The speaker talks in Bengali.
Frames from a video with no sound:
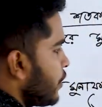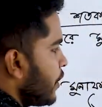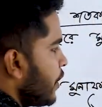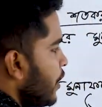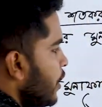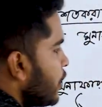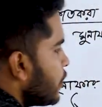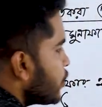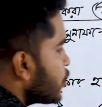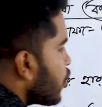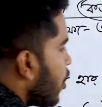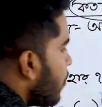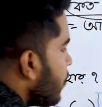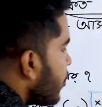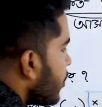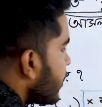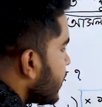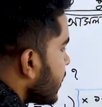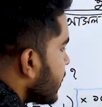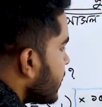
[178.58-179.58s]
করি
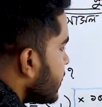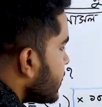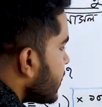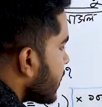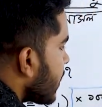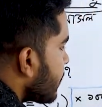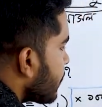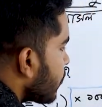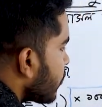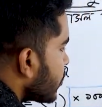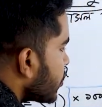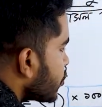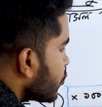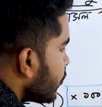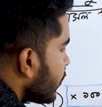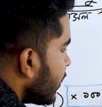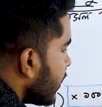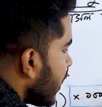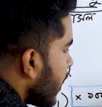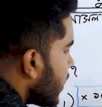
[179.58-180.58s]
সময়কে কি দ্বারা প্রকাশ
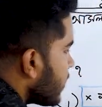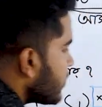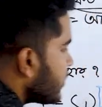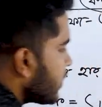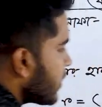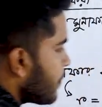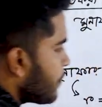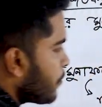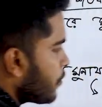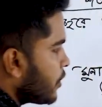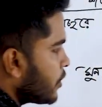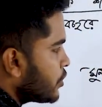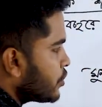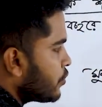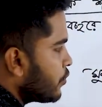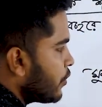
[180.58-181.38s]
করি এন দ্বারা প্রকাশ